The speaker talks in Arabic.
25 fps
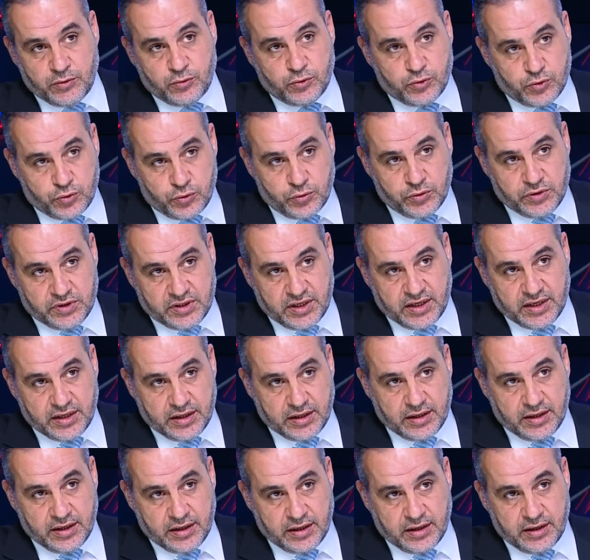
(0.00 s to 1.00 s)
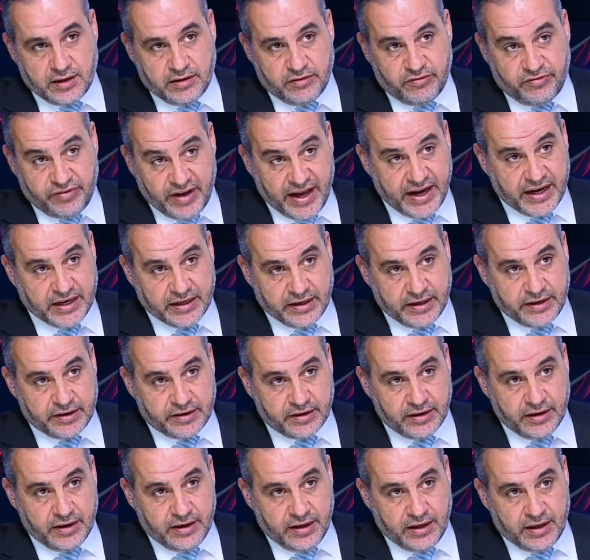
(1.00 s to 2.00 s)
وجود آه، فاغنر
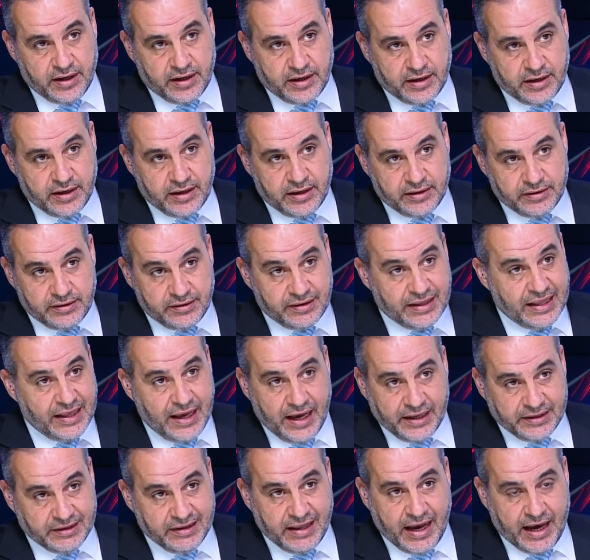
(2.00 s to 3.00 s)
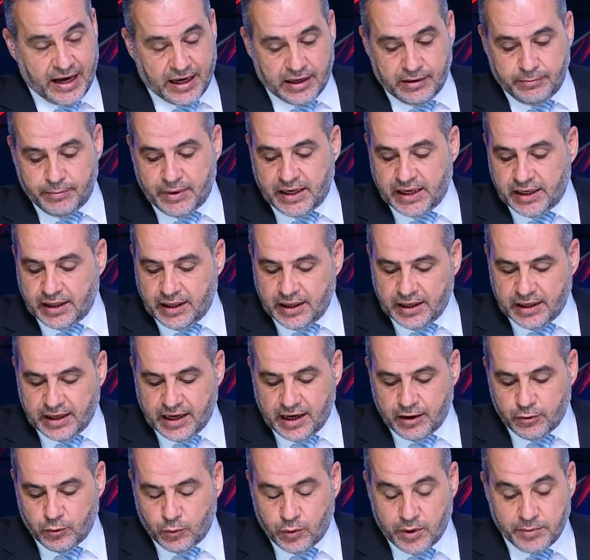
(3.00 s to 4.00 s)
الداعمة
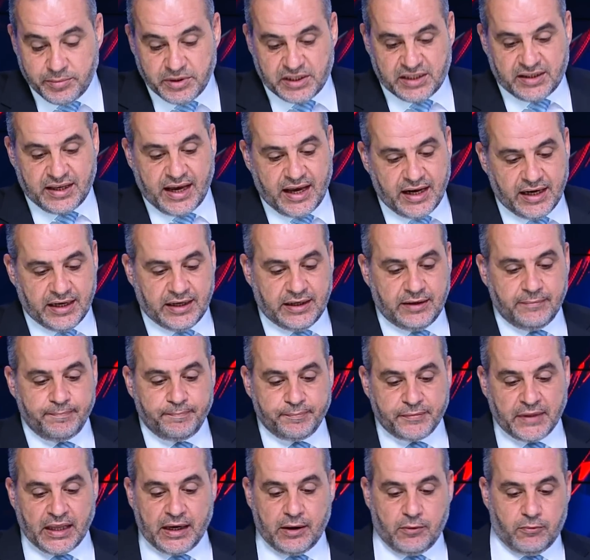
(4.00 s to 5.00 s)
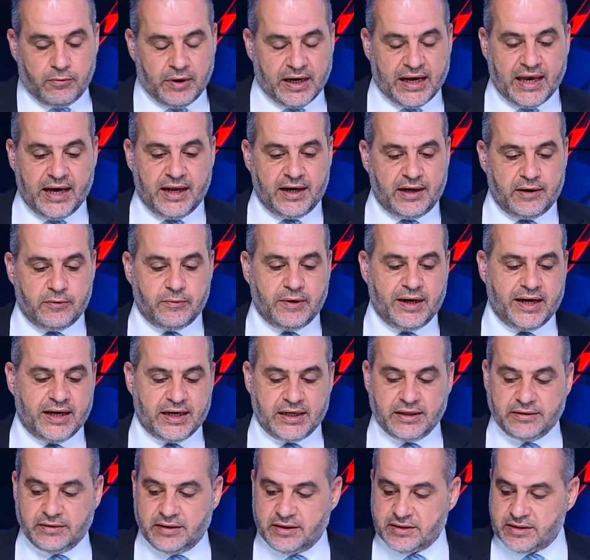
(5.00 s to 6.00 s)
له وبالتالي وكان هناك
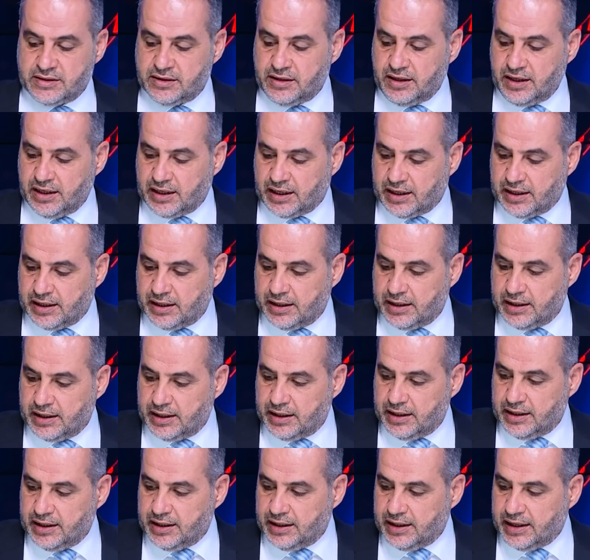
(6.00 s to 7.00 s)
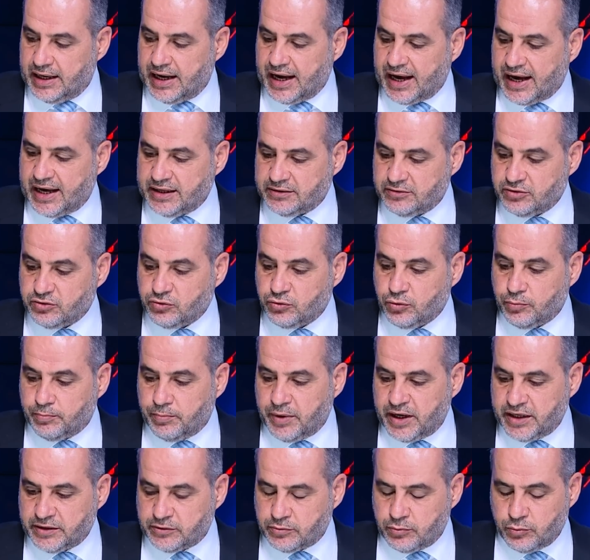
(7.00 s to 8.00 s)
تصريح لأحد
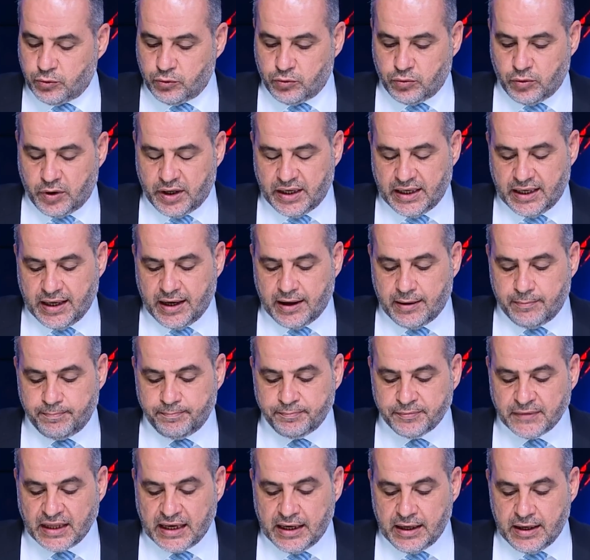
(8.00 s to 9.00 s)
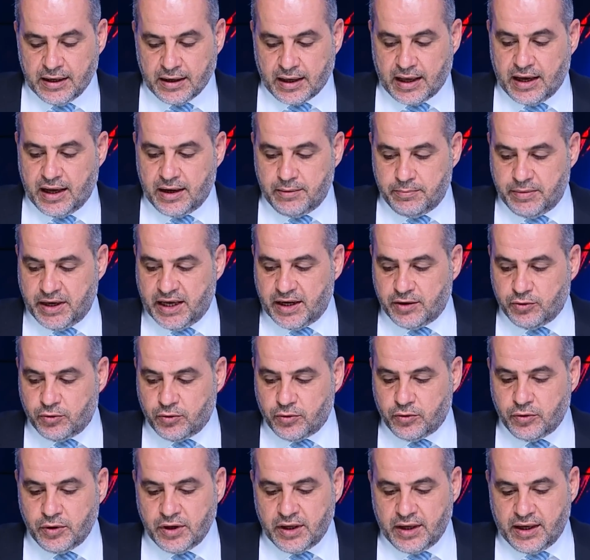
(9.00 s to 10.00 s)
الضباط منذ أيام قال
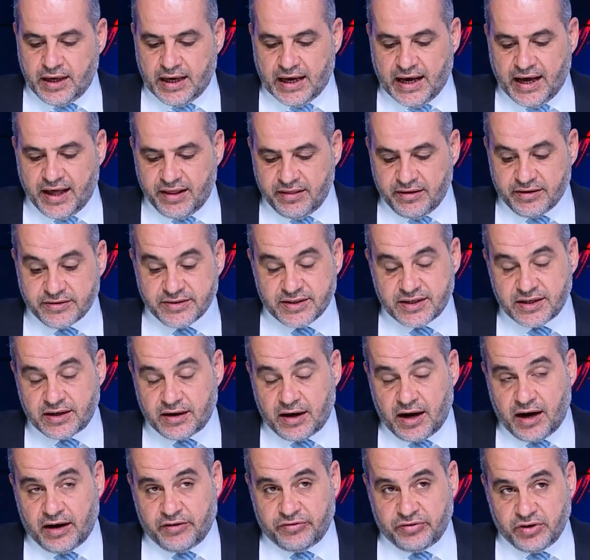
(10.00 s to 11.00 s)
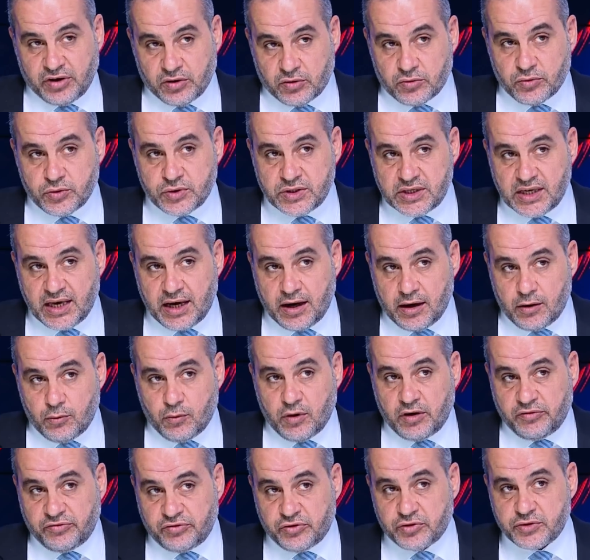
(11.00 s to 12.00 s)
بأنه هذا الصراع في روسيا
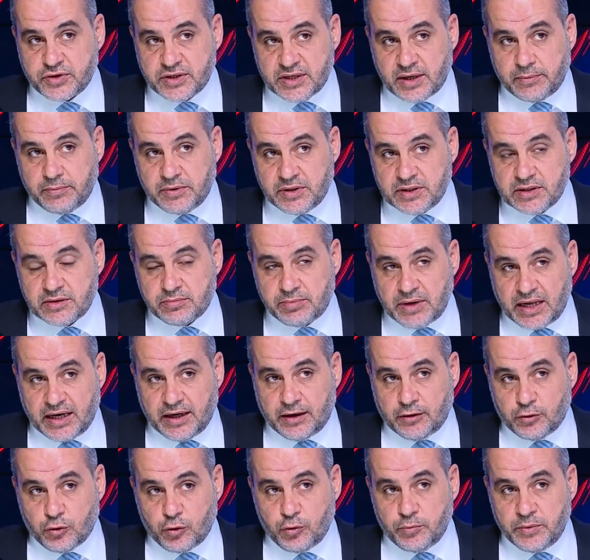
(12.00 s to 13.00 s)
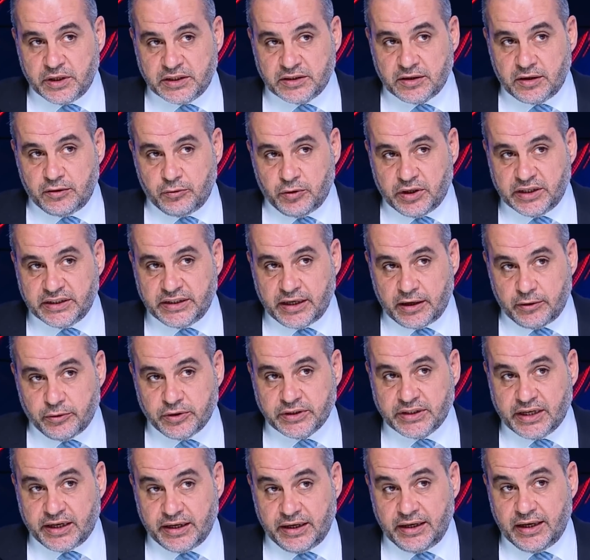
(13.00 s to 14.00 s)
هو فرصة بالنسبة لحكومة الوحدة
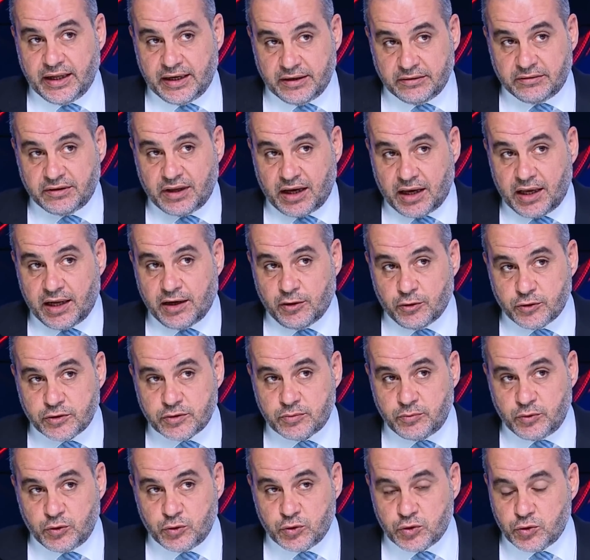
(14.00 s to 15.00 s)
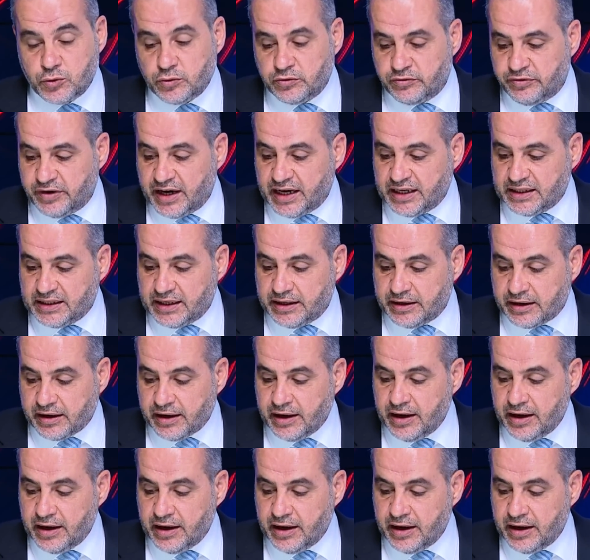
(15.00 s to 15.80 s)
الوطنية للتخلص من وجود فاغنر